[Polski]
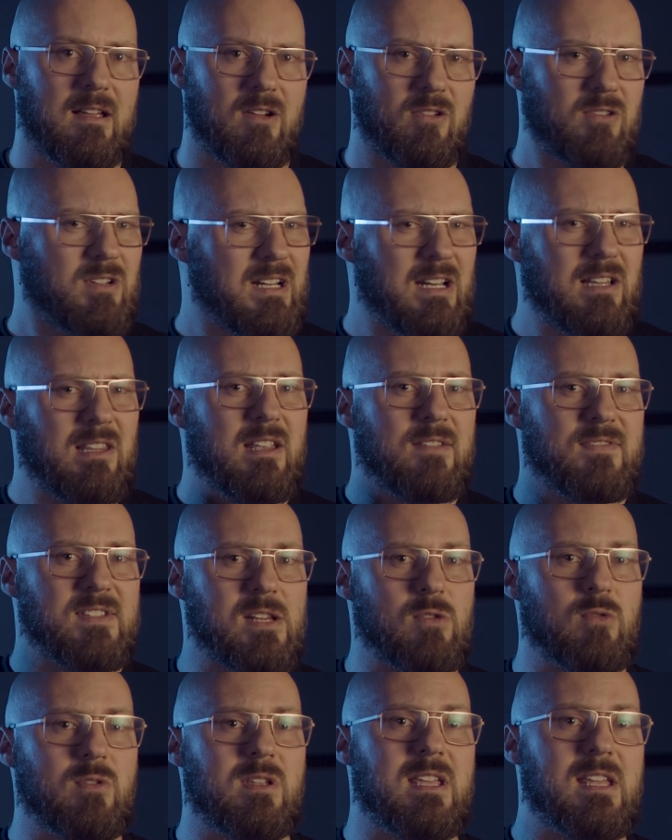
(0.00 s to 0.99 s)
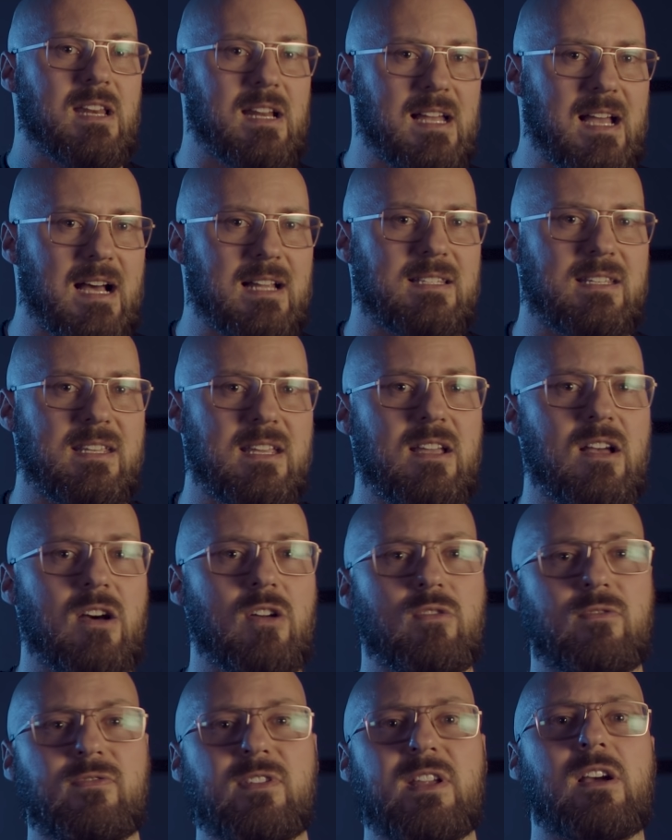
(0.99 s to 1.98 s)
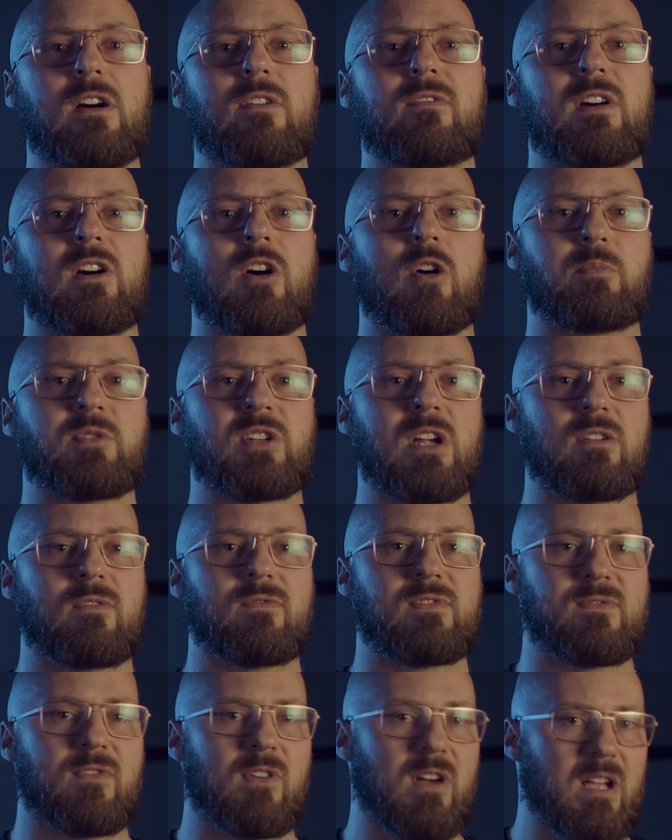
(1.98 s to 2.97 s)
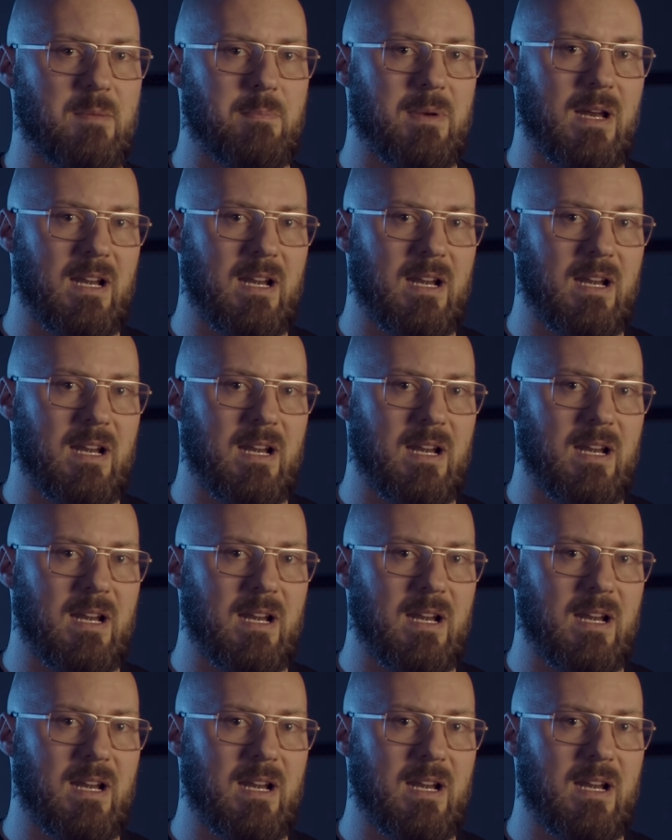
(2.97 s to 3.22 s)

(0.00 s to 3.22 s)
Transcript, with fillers: konkretnie w celu irygacji równikowych obszarów swojej